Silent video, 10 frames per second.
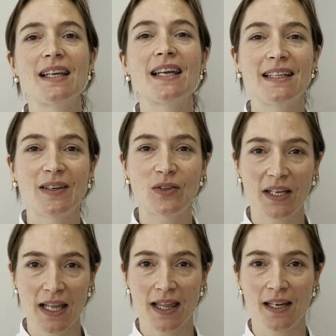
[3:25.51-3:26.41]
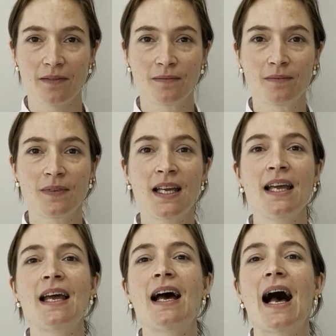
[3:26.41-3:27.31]
¿Qué tengo que hacer?
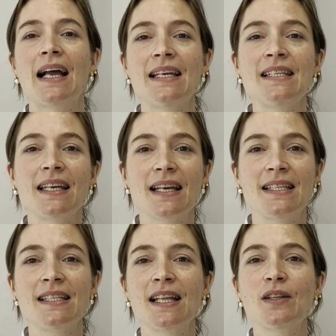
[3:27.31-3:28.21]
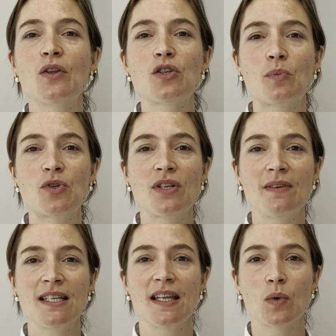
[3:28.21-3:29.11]
Aquí sí que existen dos
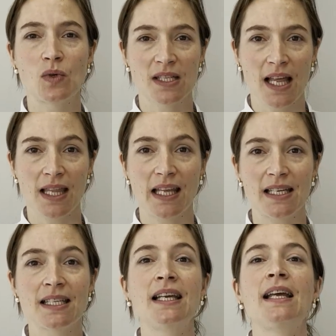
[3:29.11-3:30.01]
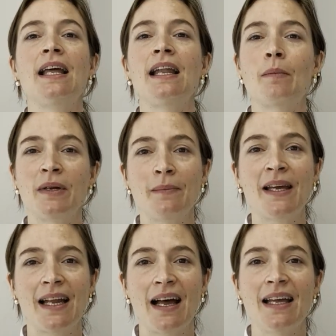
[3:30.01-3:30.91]
posibles circunstancias. La
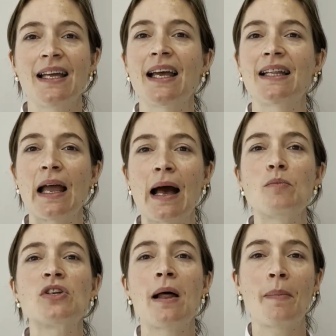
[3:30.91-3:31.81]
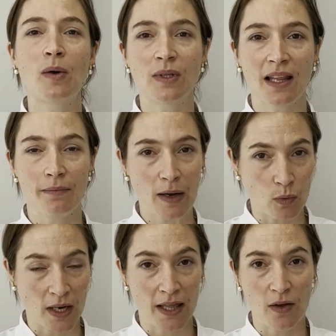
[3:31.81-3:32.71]
primera, que tengamos la pauta de
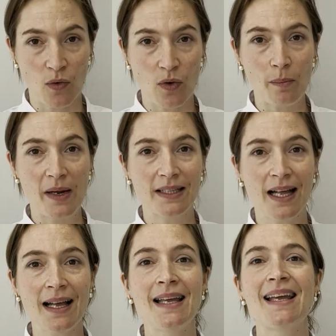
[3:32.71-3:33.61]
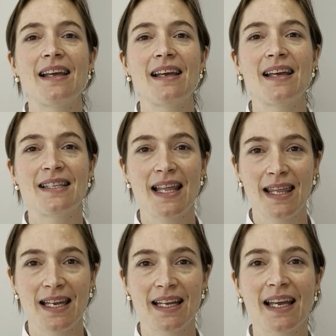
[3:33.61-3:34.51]
vacunación completa, es
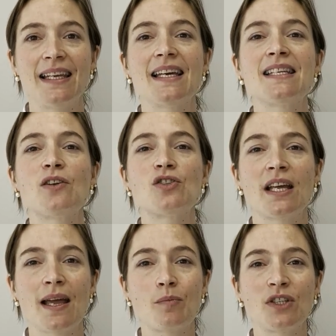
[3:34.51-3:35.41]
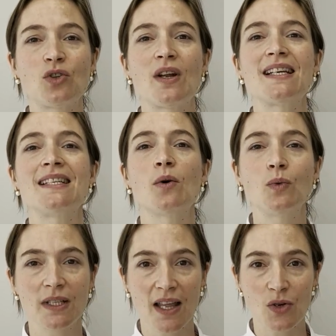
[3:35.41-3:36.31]
decir, que ya se nos haya puesto la
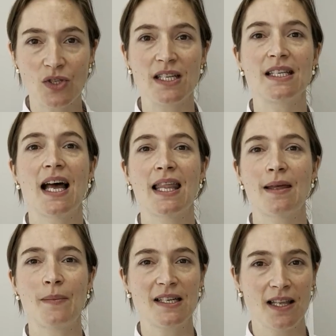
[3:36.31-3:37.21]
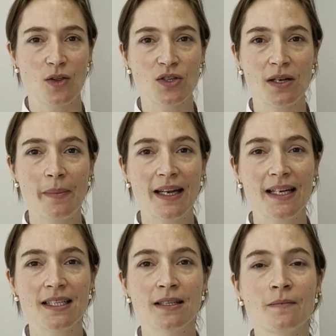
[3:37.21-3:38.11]
segunda dosis hace más de dos
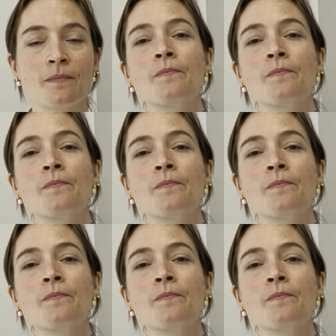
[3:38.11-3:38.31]
semanas.